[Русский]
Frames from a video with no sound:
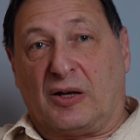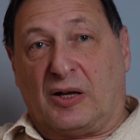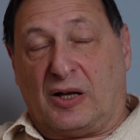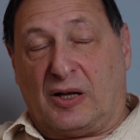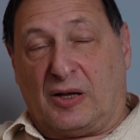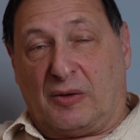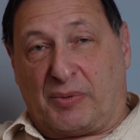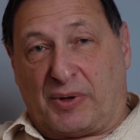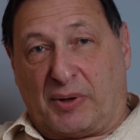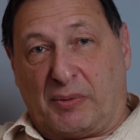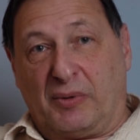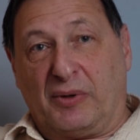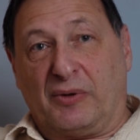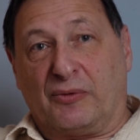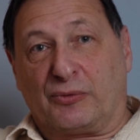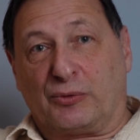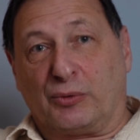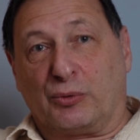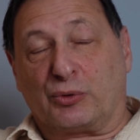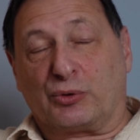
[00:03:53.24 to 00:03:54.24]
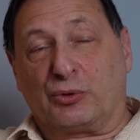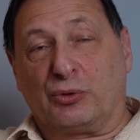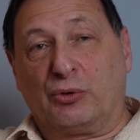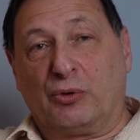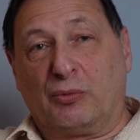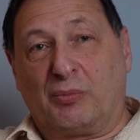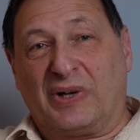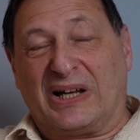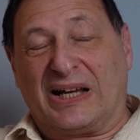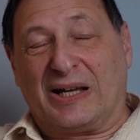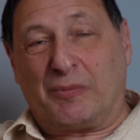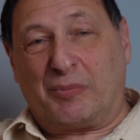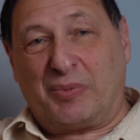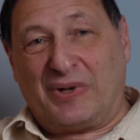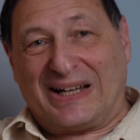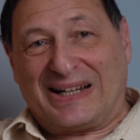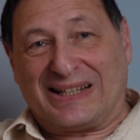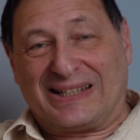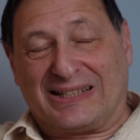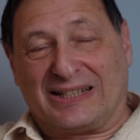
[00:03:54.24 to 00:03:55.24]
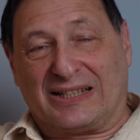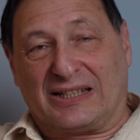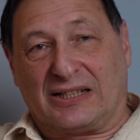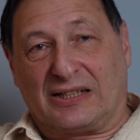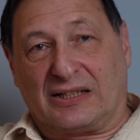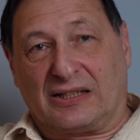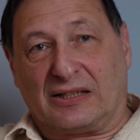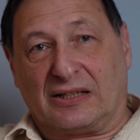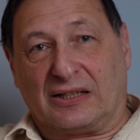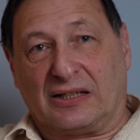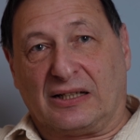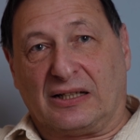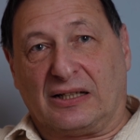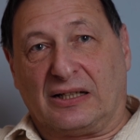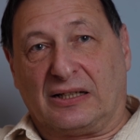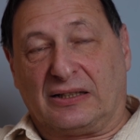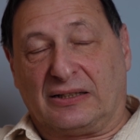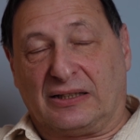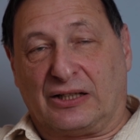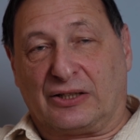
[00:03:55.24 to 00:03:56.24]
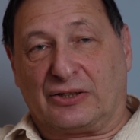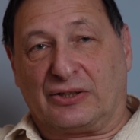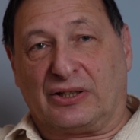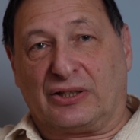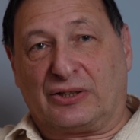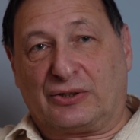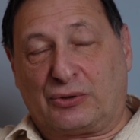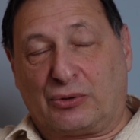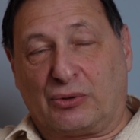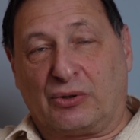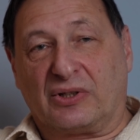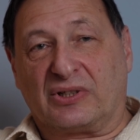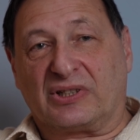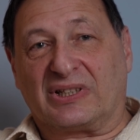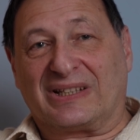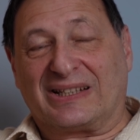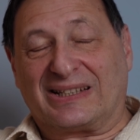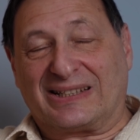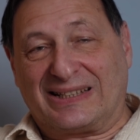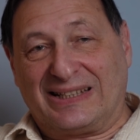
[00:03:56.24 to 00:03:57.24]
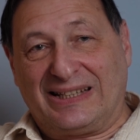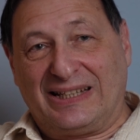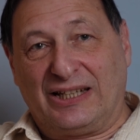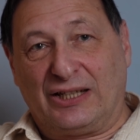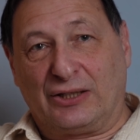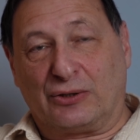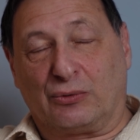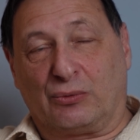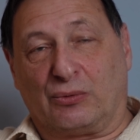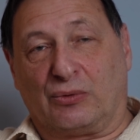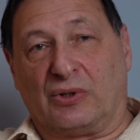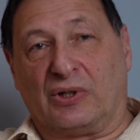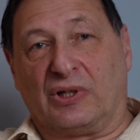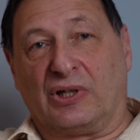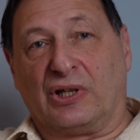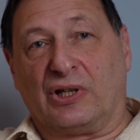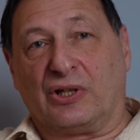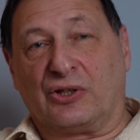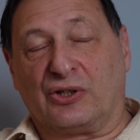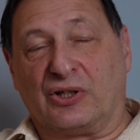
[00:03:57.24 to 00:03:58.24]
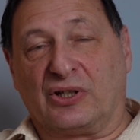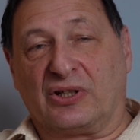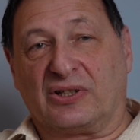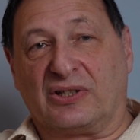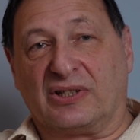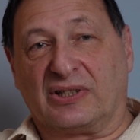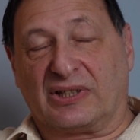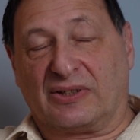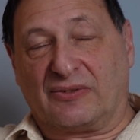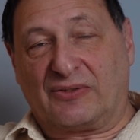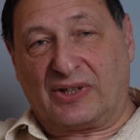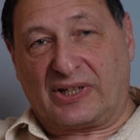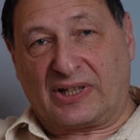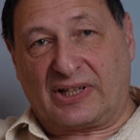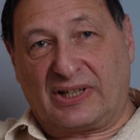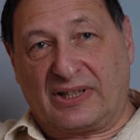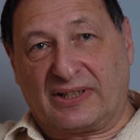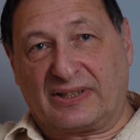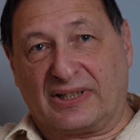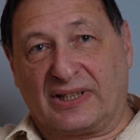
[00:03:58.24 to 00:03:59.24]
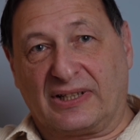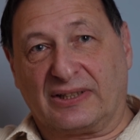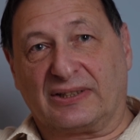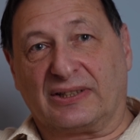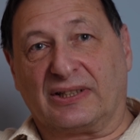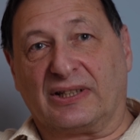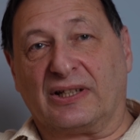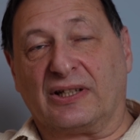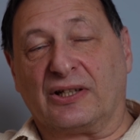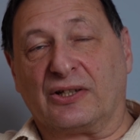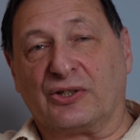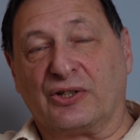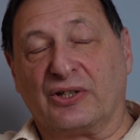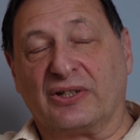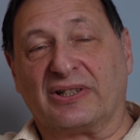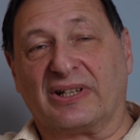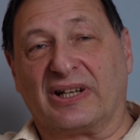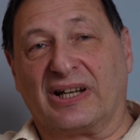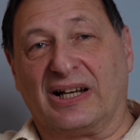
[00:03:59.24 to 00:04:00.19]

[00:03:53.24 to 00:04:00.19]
А проблема в том, что любая партия должна строиться снизу, через низовые организации, через